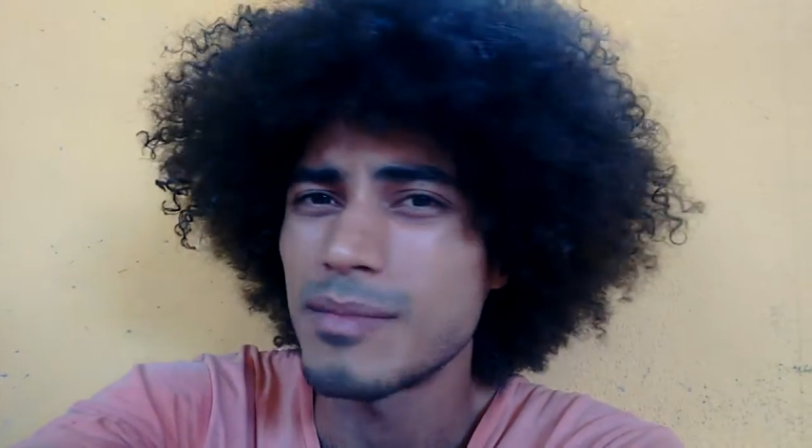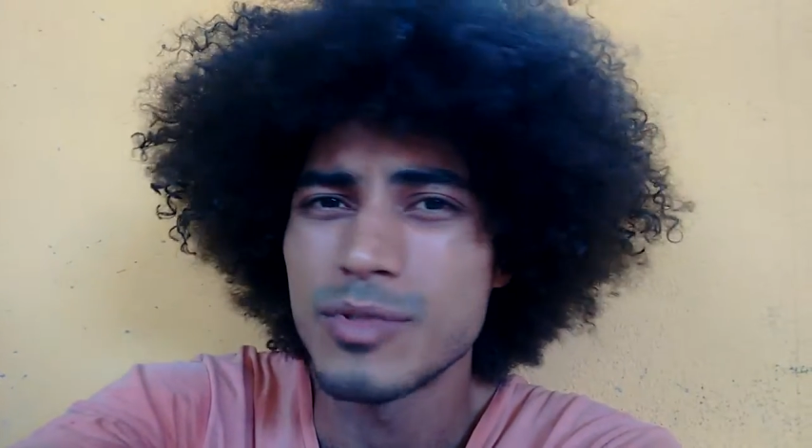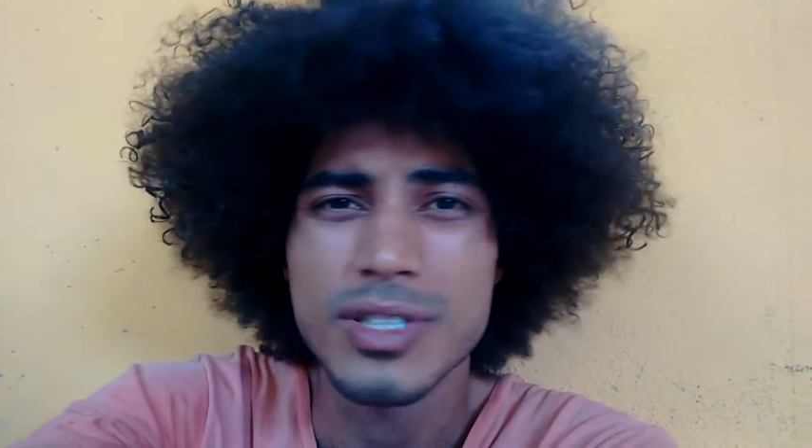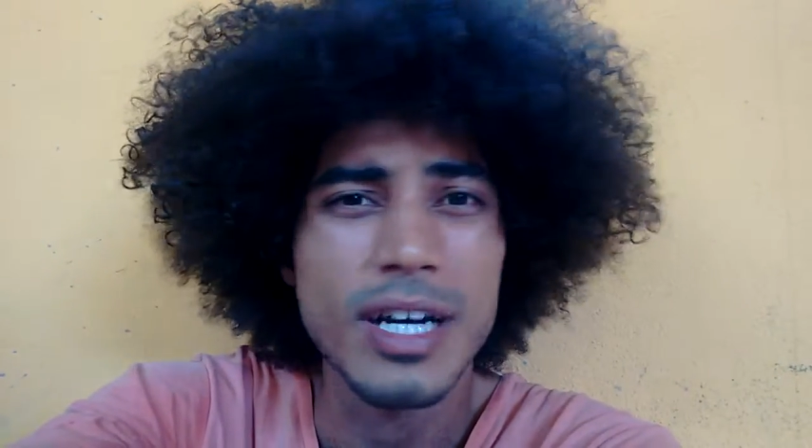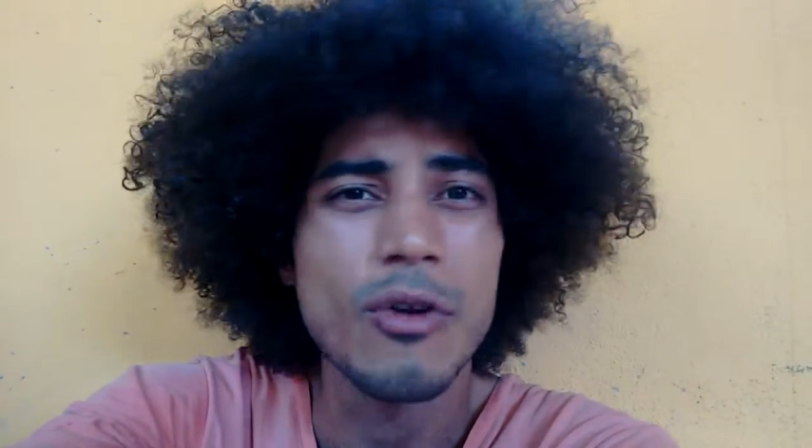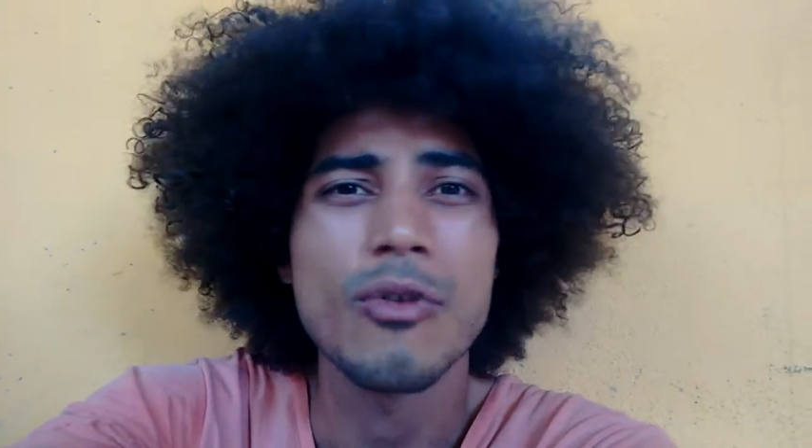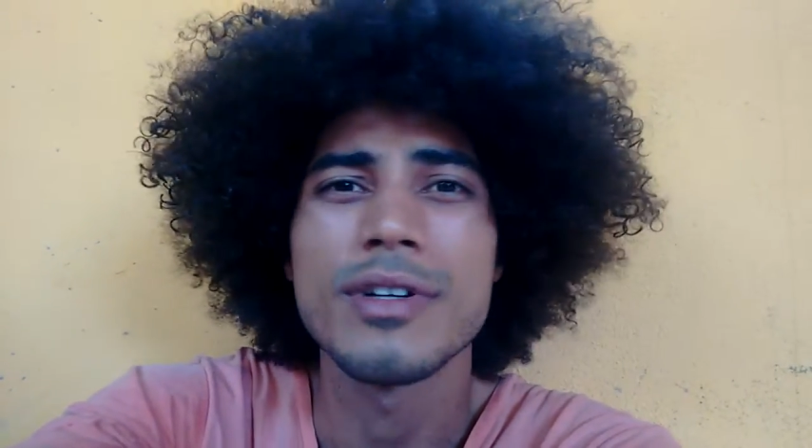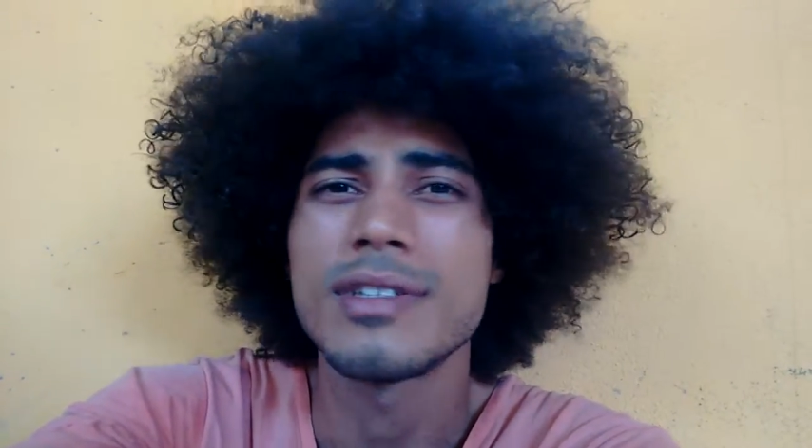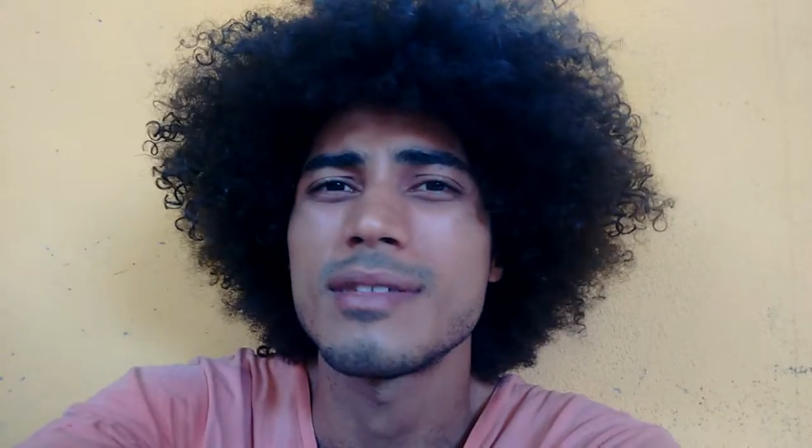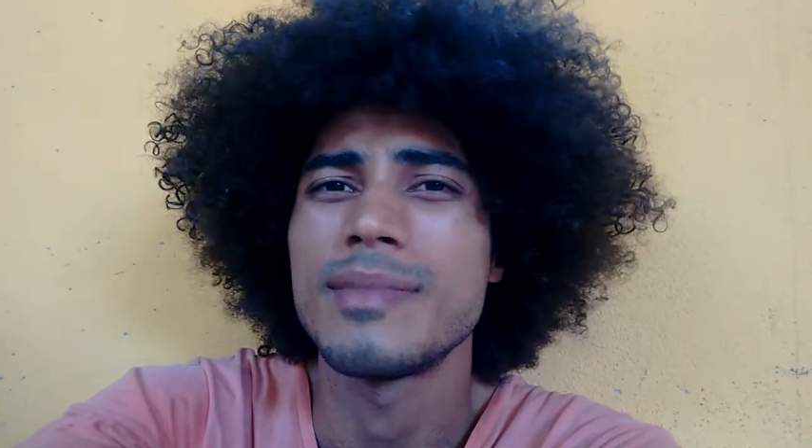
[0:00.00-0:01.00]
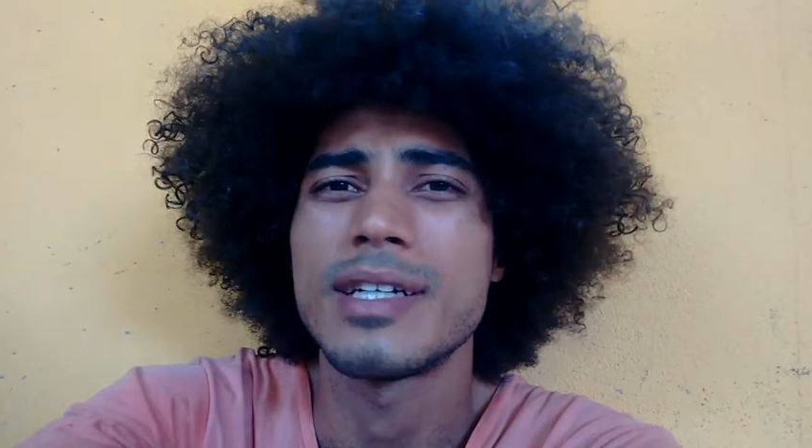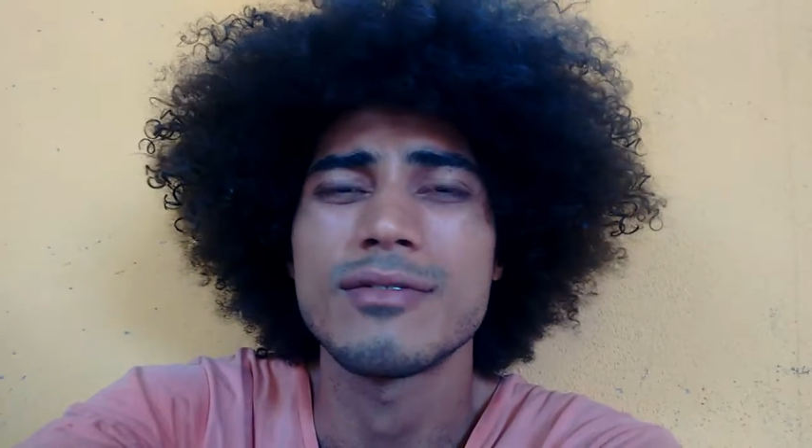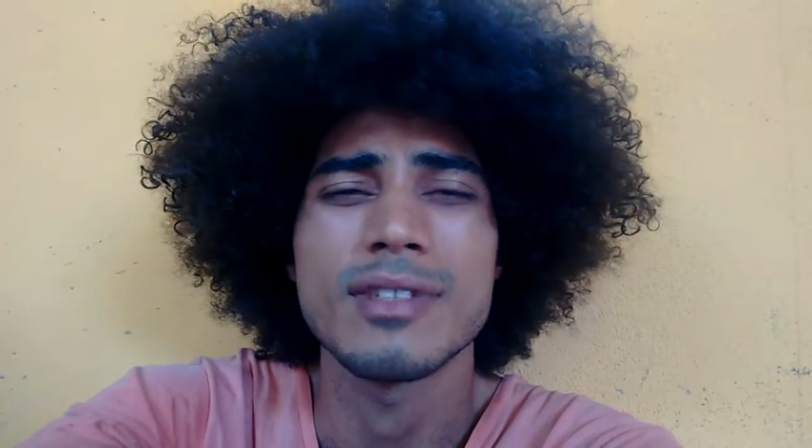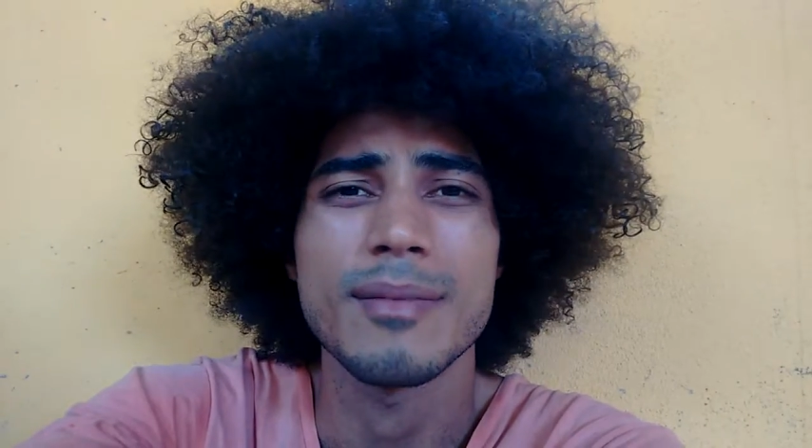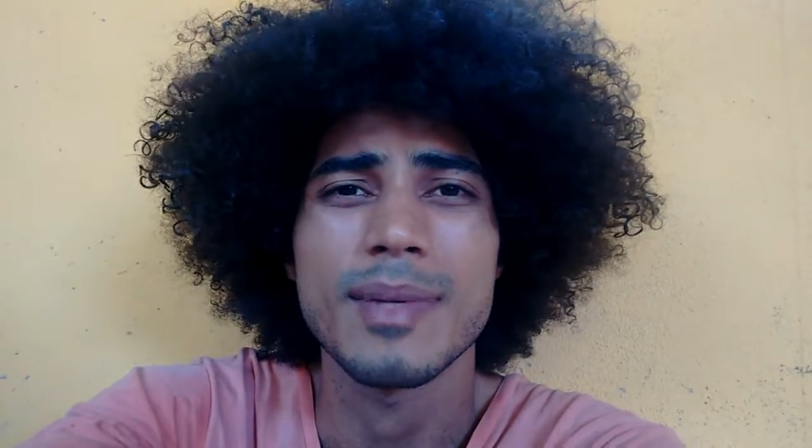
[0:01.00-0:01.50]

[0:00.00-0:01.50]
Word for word: a buscar o conhecimento da